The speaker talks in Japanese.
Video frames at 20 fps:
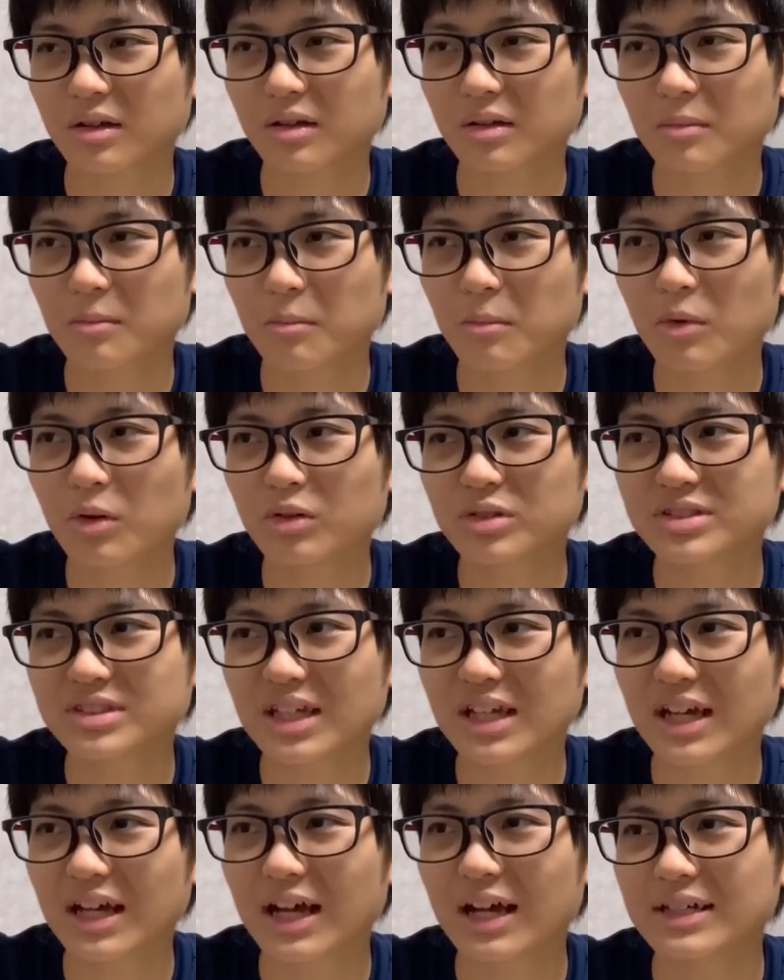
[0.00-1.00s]
もう
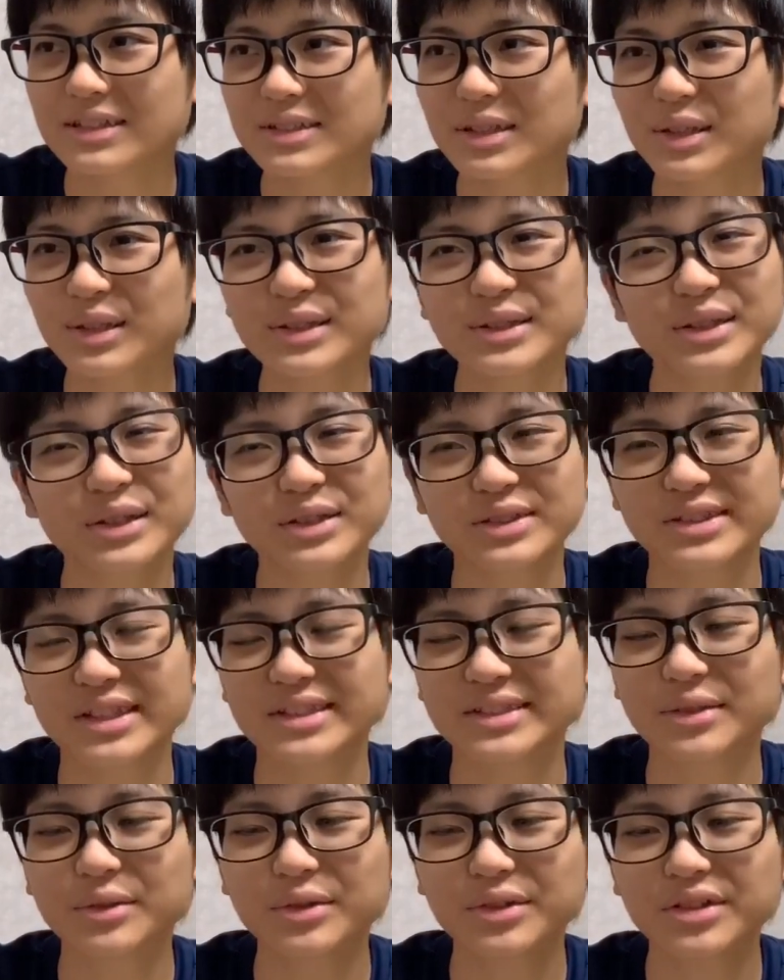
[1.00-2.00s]
さ、そろそろさ、
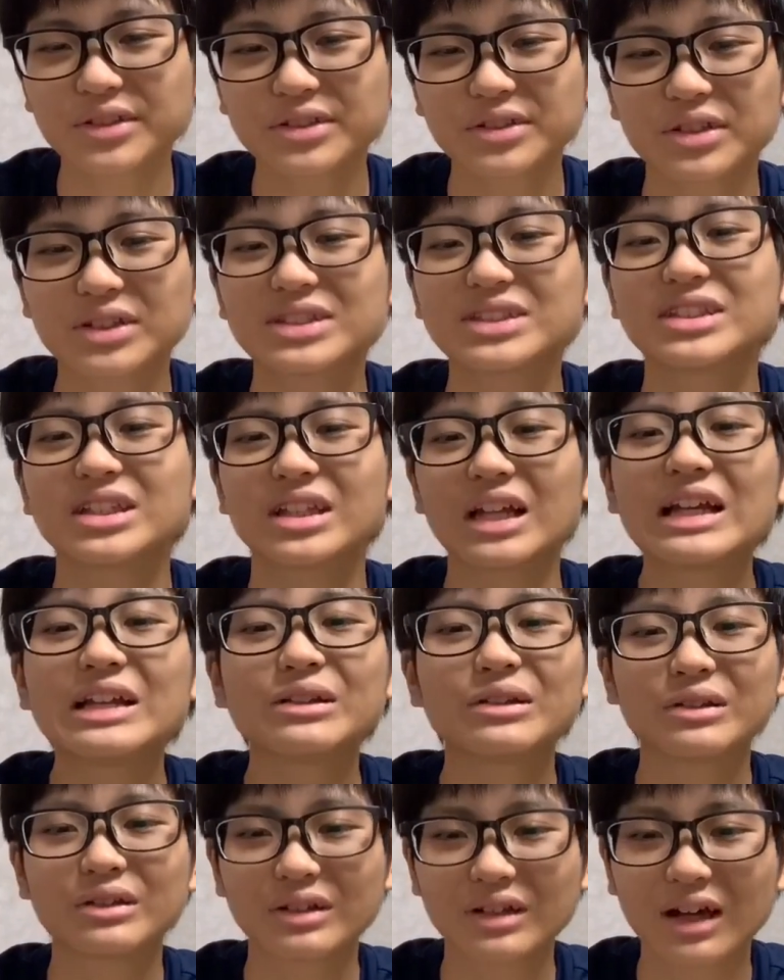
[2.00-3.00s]
そういう年じゃない
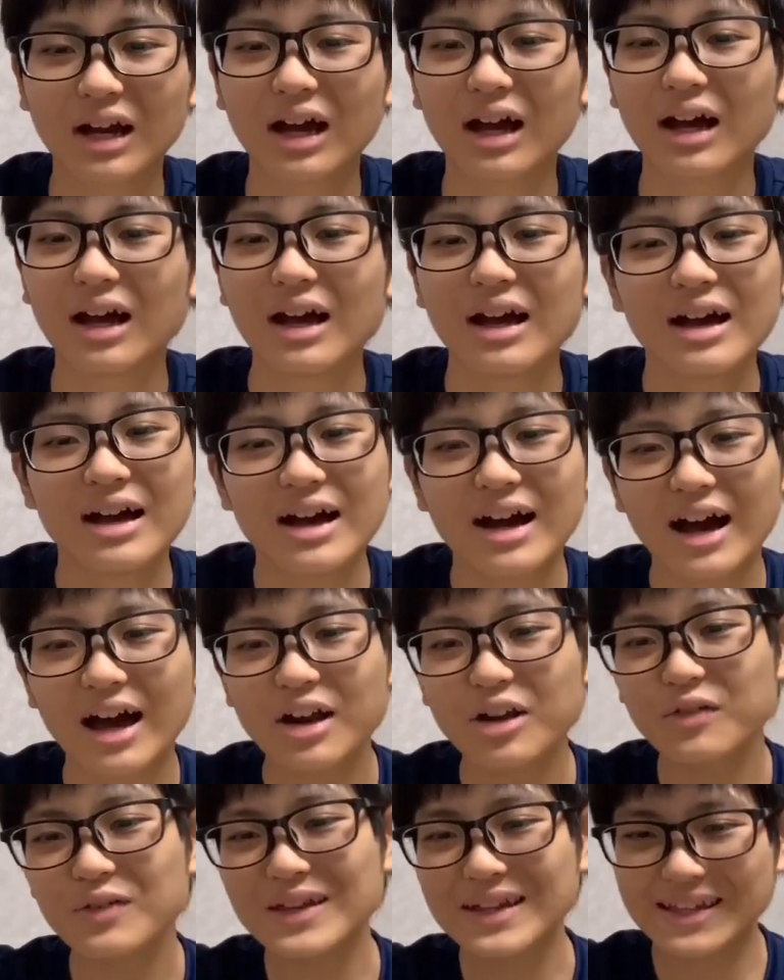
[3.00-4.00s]
というか、
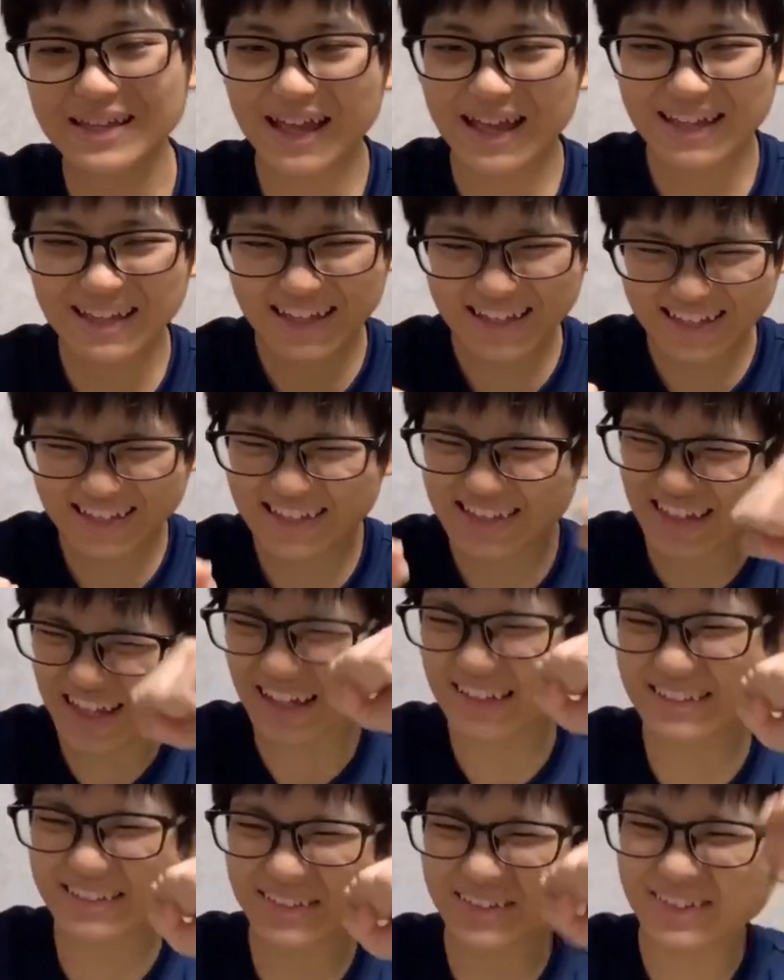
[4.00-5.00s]
ハロウィンだイエス
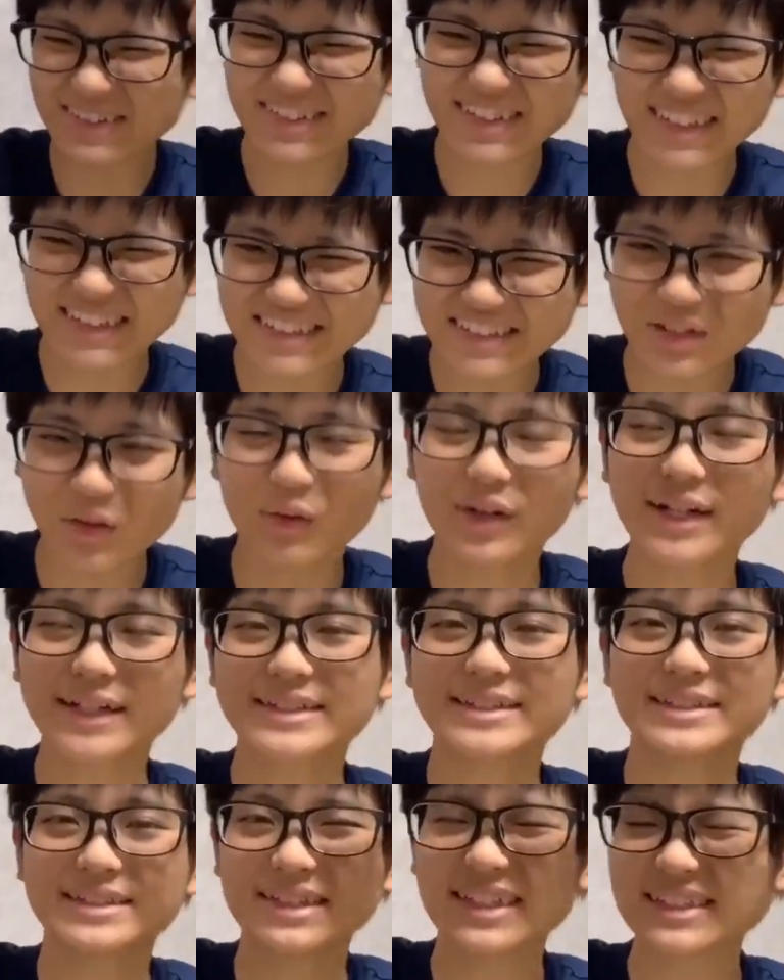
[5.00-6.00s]
仮装イエスお菓
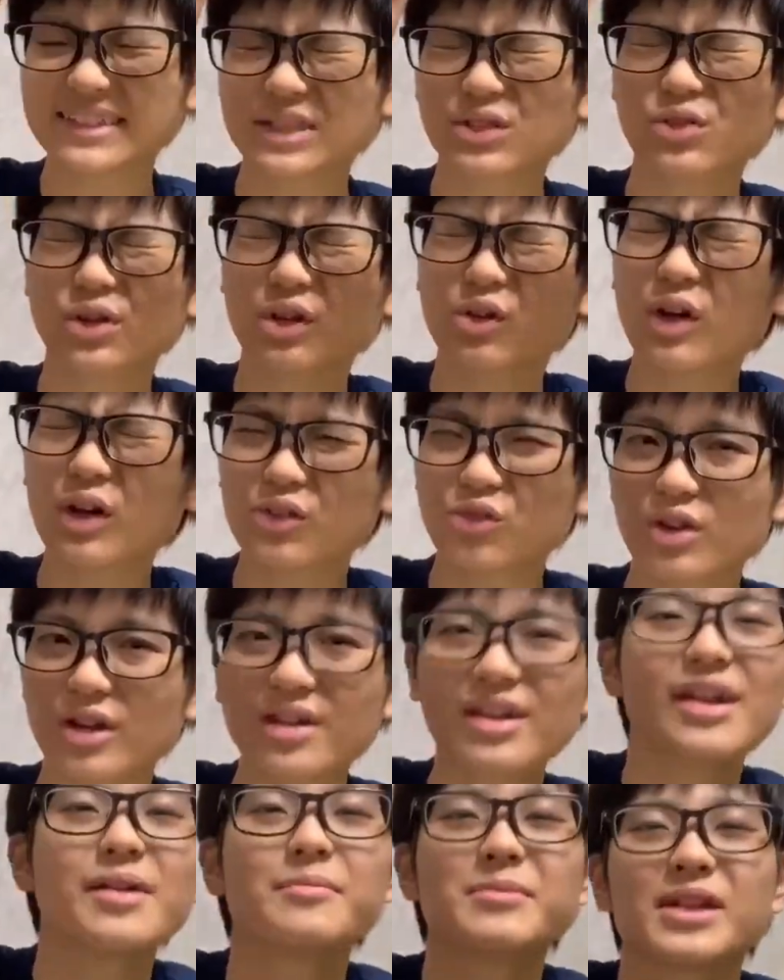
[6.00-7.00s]
子
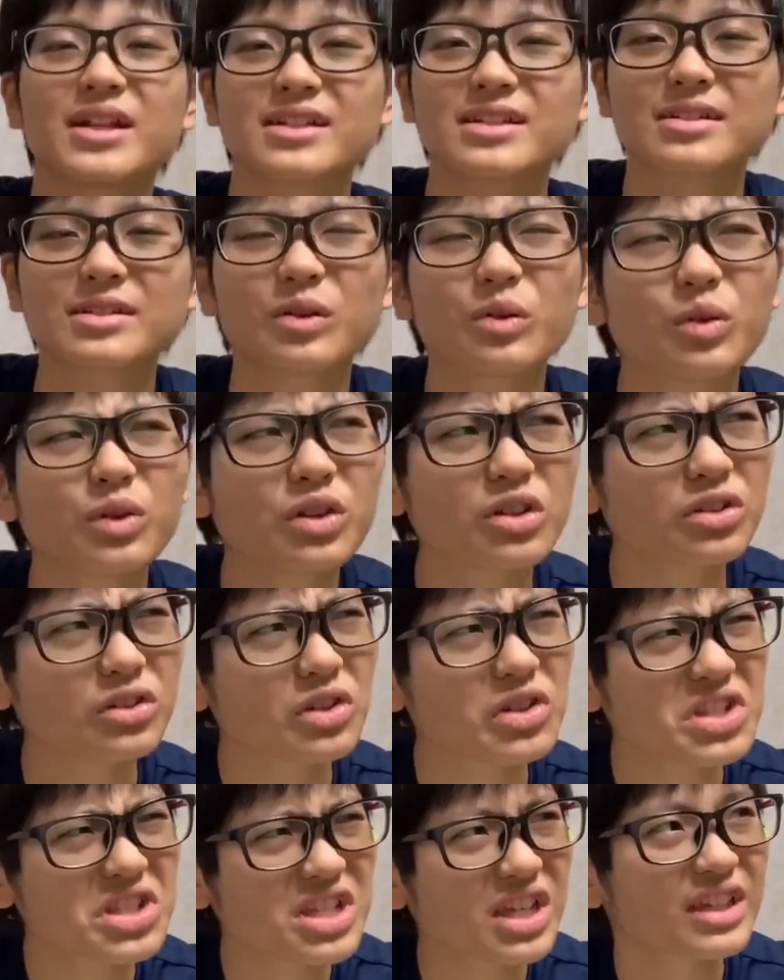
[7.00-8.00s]
イエストリックアトリートみたいな、そういう
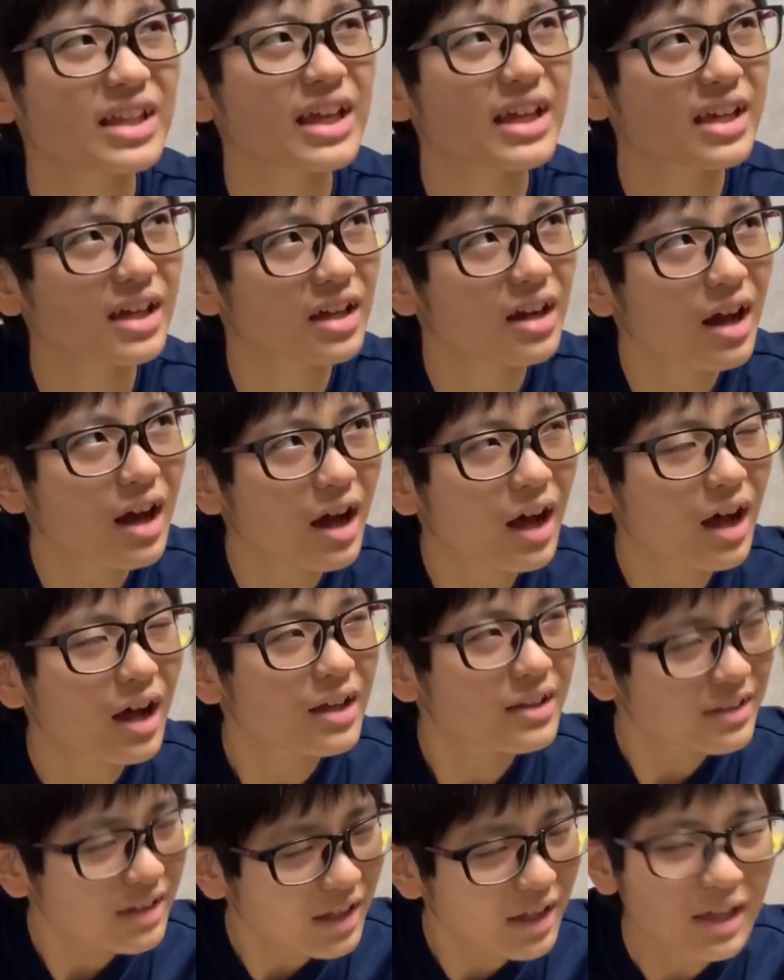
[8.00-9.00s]
年じゃないから、
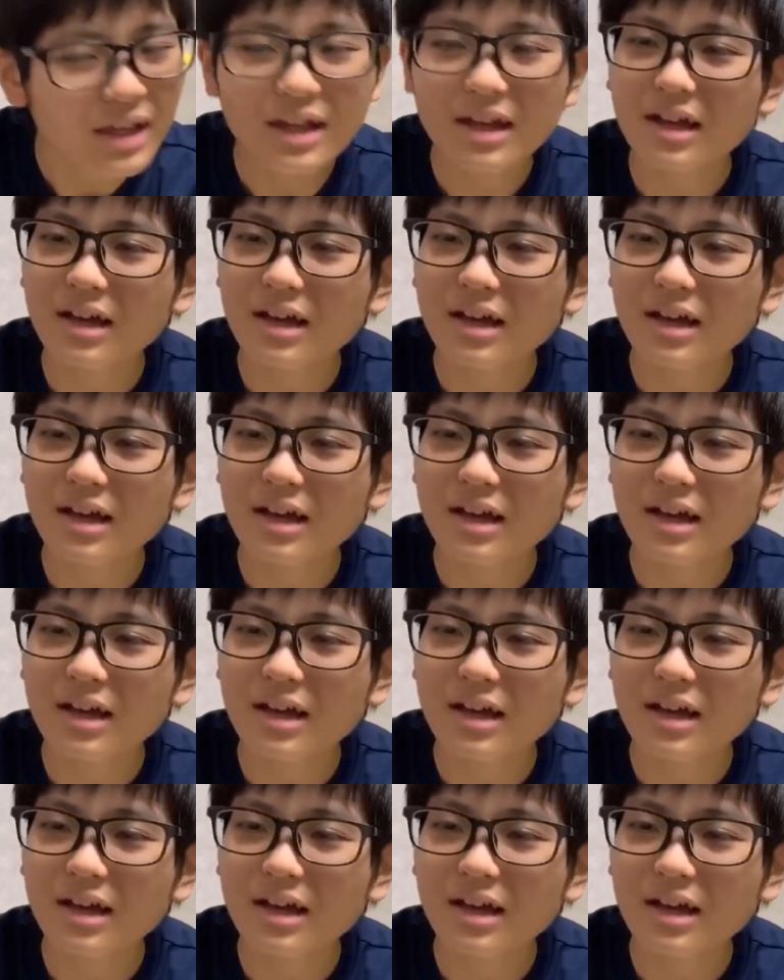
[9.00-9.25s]
ね。